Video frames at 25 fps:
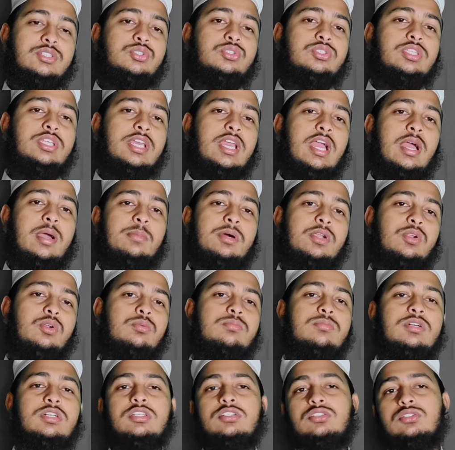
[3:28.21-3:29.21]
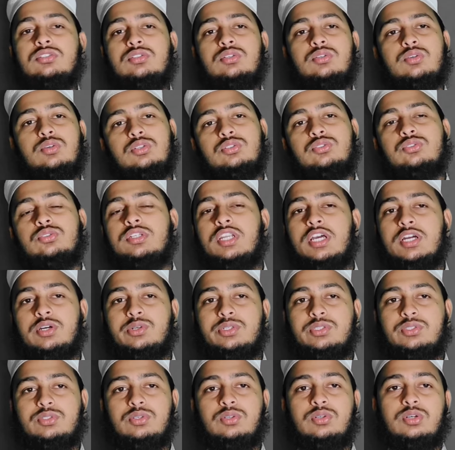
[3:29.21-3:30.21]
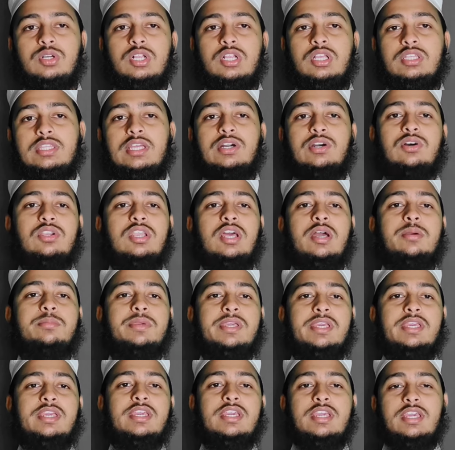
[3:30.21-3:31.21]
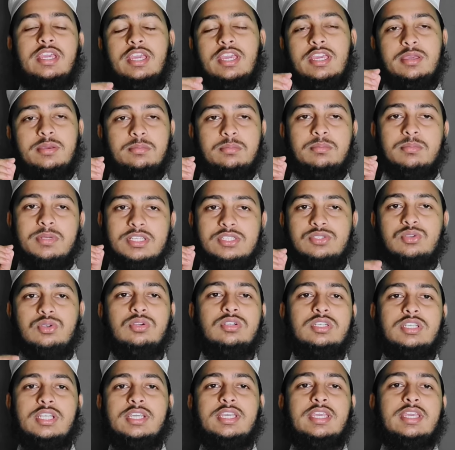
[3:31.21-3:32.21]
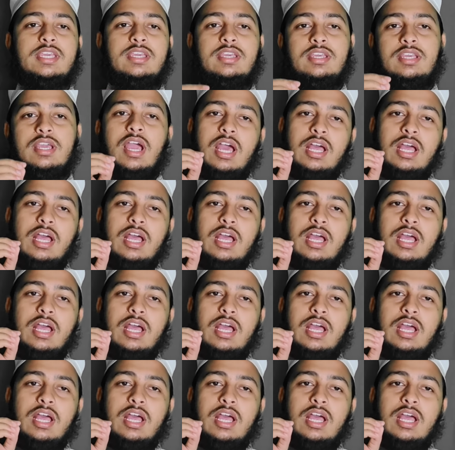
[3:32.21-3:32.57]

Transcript: যদি আমার উম্মতের জন্য কষ্ট না হইতো তাহলে আমি এই মেসকটাকে